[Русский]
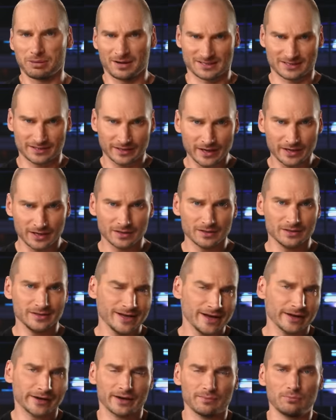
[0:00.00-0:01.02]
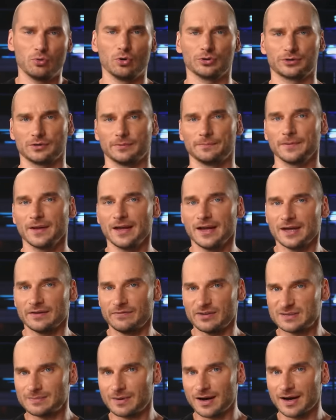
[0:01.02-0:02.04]
Бастрыкин не работал.
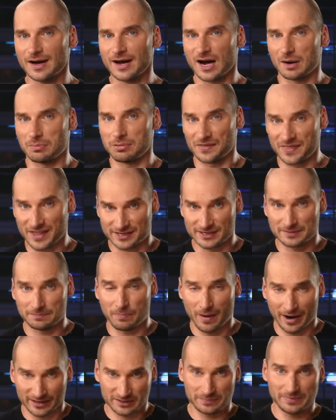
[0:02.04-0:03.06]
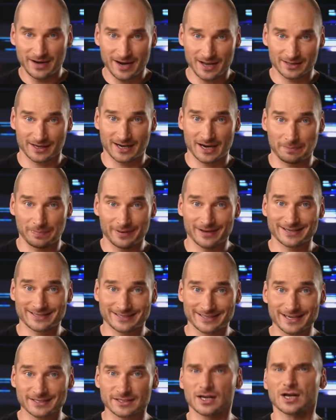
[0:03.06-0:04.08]
Видимо, обладатель партбилета
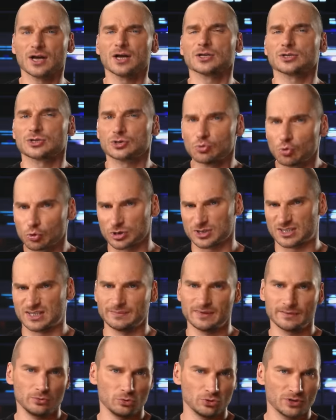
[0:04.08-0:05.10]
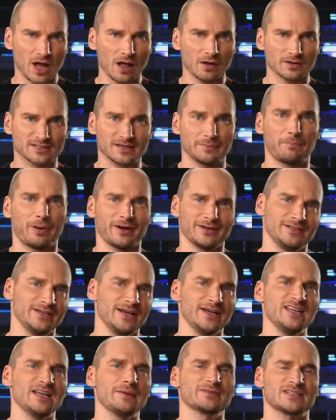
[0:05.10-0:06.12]
КПСС с ужасом наблюдал за
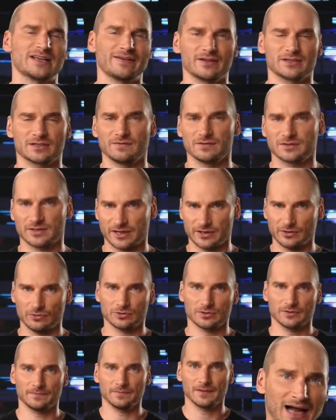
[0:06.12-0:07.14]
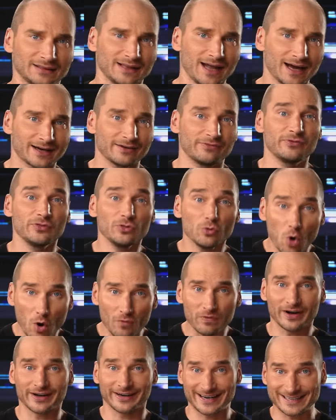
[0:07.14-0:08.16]
падением Советского Союза. Однако в
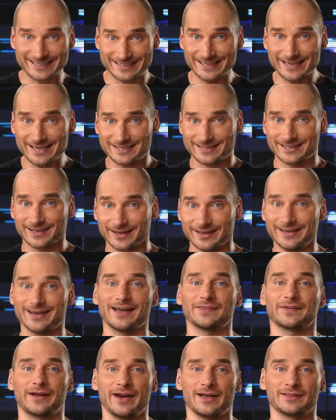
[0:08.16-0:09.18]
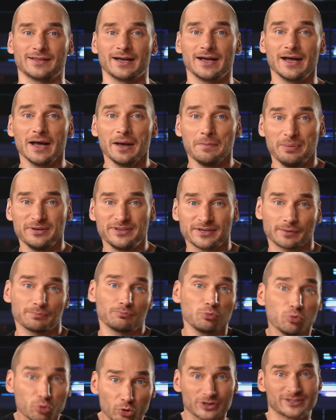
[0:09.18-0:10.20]
новых России российских и конкретно
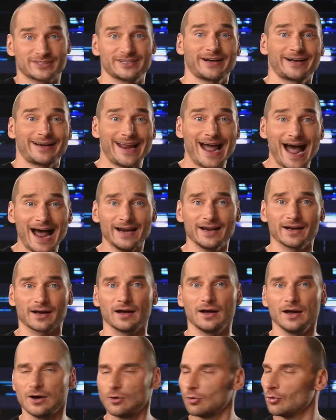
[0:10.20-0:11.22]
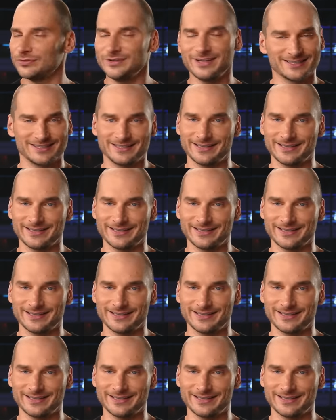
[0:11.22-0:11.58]
петербургских реалиях – он не